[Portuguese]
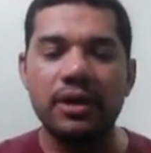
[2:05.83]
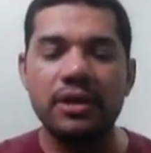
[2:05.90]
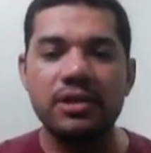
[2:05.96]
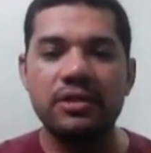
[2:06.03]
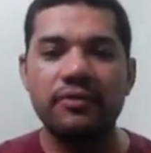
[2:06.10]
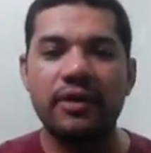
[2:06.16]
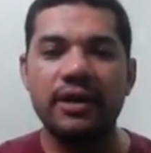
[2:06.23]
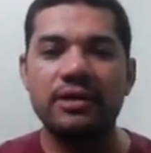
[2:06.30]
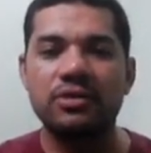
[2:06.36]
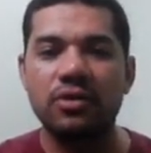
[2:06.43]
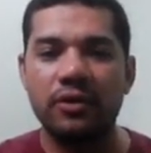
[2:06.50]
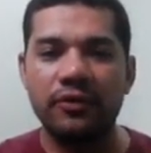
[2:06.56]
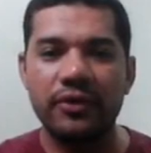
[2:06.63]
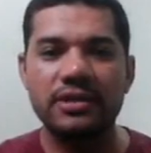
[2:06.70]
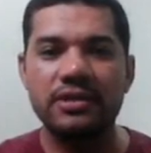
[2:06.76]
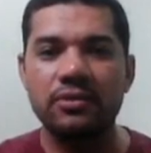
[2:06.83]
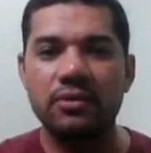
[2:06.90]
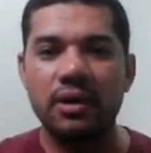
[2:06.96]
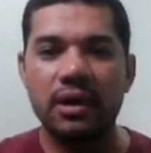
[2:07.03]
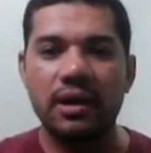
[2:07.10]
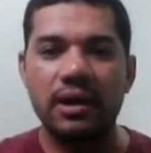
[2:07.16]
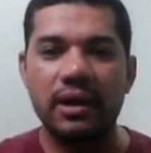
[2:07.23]
A gente vai só fazer
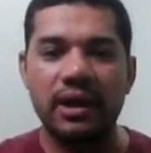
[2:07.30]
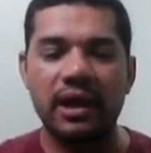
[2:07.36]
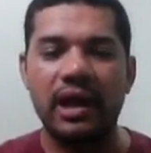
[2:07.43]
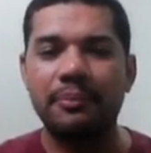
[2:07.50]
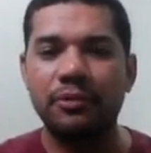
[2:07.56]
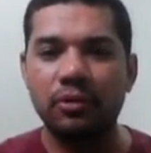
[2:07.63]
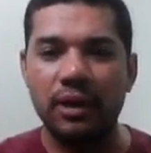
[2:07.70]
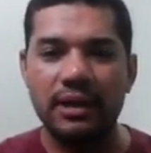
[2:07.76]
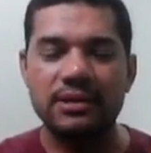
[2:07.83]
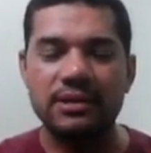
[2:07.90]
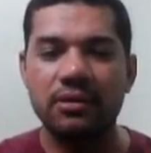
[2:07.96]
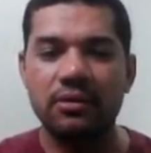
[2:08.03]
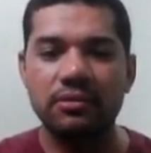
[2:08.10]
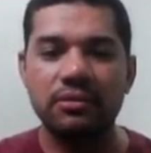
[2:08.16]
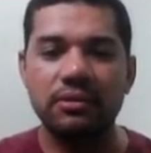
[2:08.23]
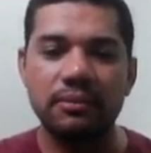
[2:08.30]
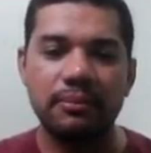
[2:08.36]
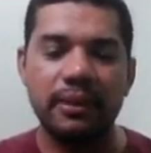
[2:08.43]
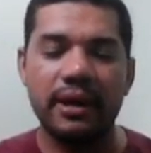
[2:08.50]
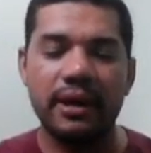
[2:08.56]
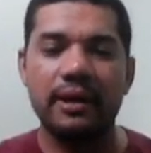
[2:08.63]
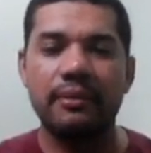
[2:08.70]
uma recapitulação
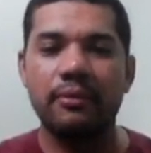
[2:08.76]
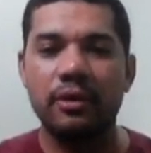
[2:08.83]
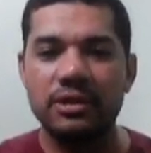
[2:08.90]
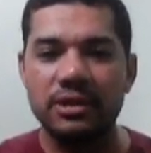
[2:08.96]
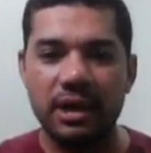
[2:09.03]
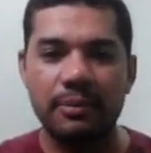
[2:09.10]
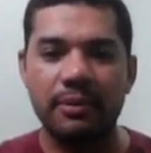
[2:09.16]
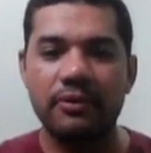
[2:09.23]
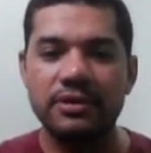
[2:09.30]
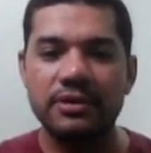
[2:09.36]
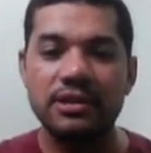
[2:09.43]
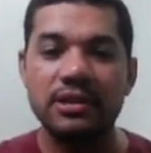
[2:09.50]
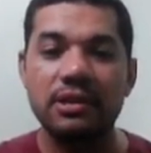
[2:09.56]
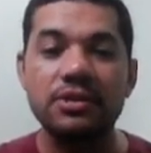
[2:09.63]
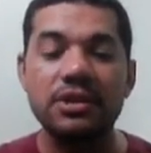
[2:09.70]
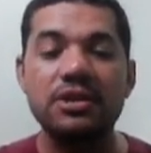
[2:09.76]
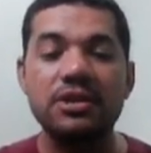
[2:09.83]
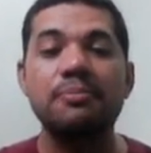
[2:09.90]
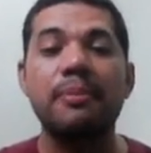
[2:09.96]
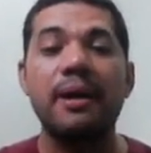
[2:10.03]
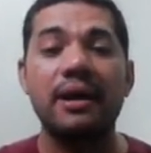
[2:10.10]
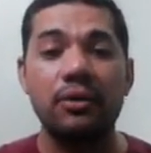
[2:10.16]
para mostrar para vocês onde a
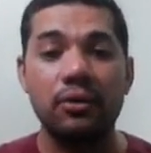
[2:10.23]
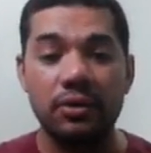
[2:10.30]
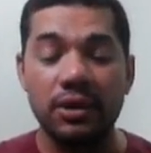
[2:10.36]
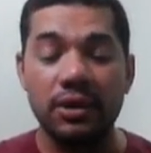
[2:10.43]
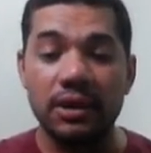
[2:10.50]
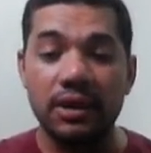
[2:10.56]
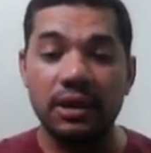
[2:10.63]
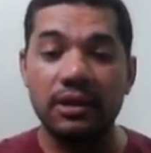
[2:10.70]
gente parou.